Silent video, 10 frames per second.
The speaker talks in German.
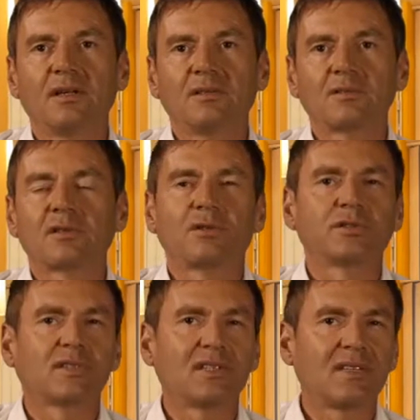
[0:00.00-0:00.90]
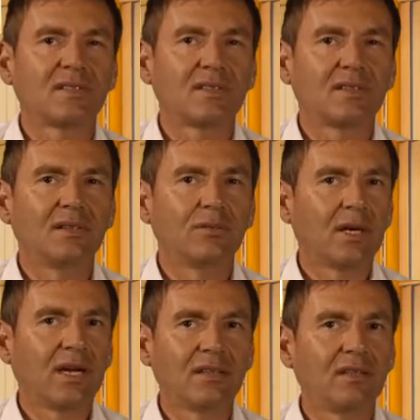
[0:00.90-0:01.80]
Sonst lässt sich das in
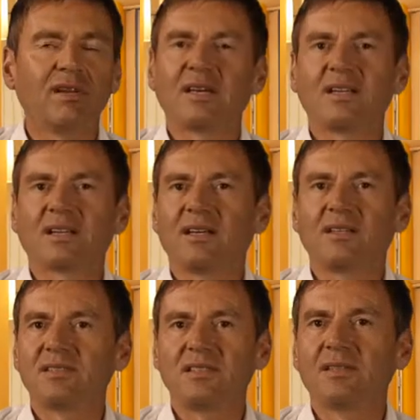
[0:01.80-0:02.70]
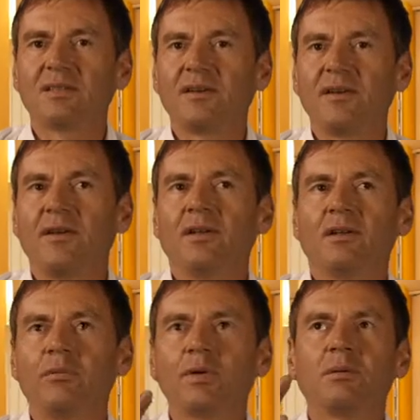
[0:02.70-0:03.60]
Wahrheit nicht wirklich realisieren.
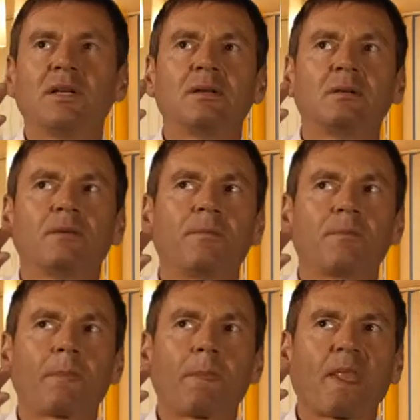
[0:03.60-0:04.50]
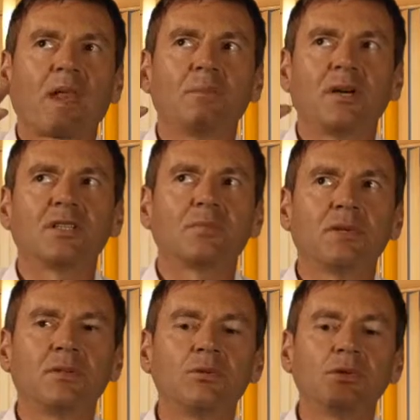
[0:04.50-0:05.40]
Würde man
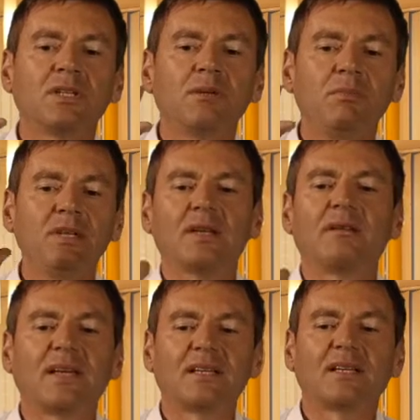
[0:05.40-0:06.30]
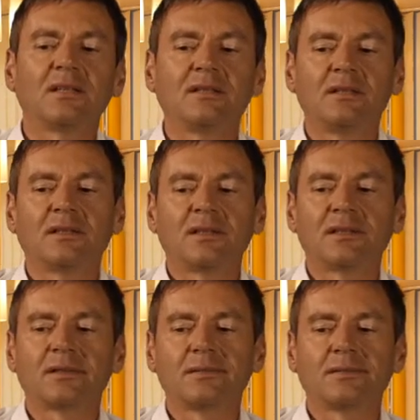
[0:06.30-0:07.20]
manchmal nur den Mitarbeitern
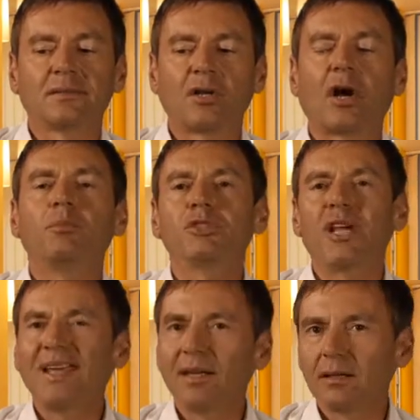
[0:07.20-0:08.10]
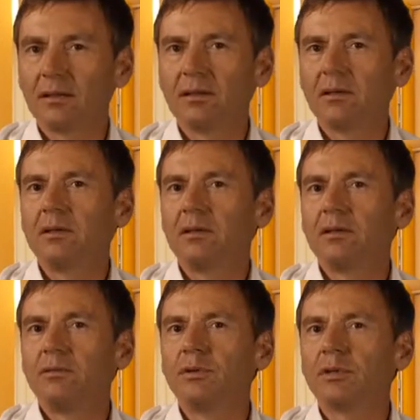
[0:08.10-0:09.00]
äh, Glauben schenken,
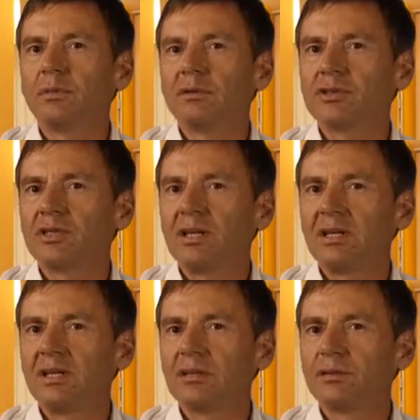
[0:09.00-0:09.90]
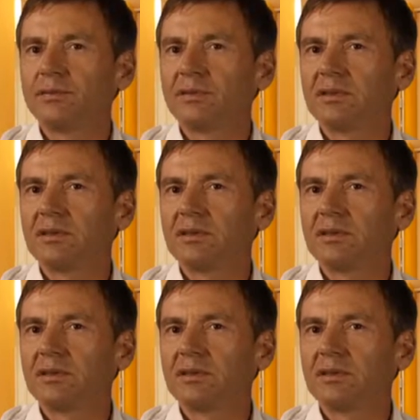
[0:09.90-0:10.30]
würde man wahrscheinlich oft